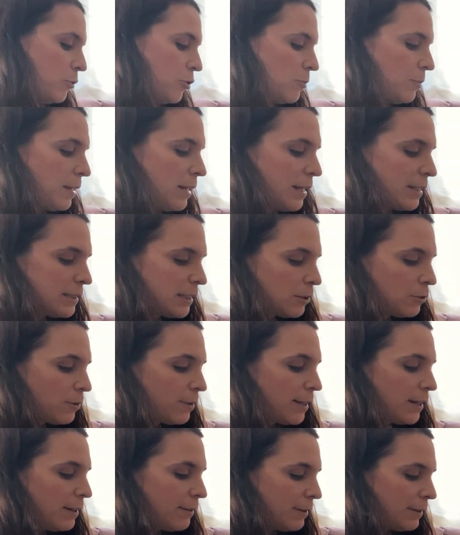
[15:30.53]
Pues mira, esta
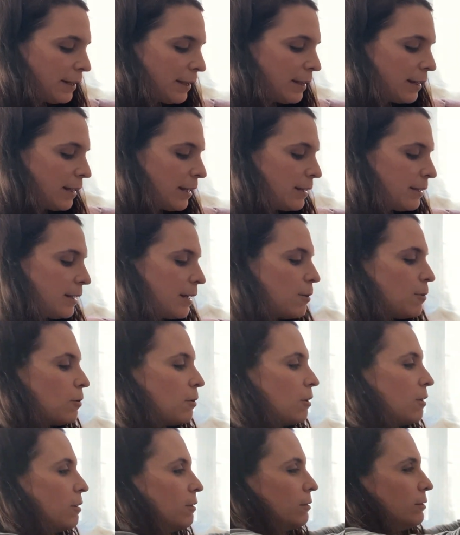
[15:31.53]
todavía le queda grande a
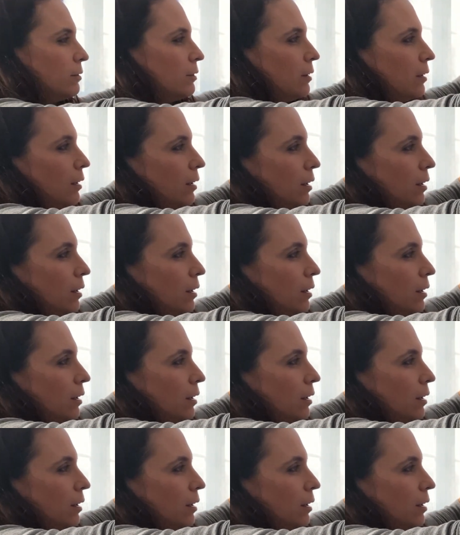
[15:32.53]
Hugo,